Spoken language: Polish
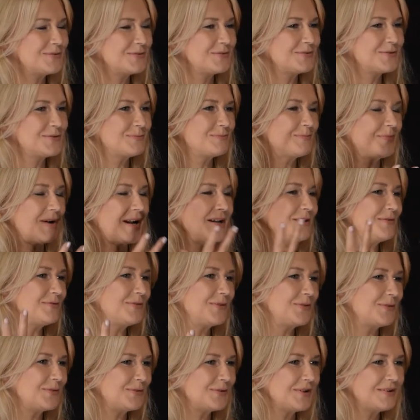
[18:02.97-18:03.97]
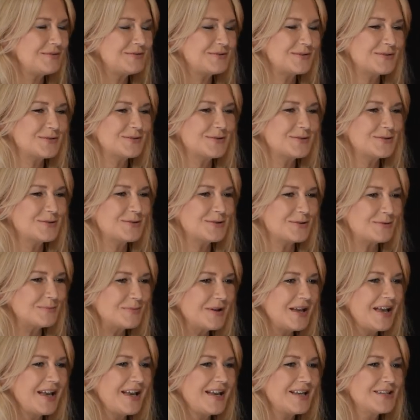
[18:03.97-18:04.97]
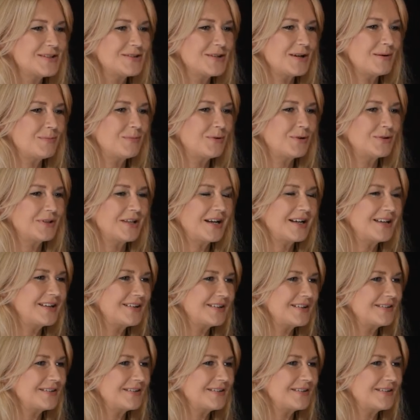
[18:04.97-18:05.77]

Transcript: czy pali w ogóle, w związku z czym trzeba było tak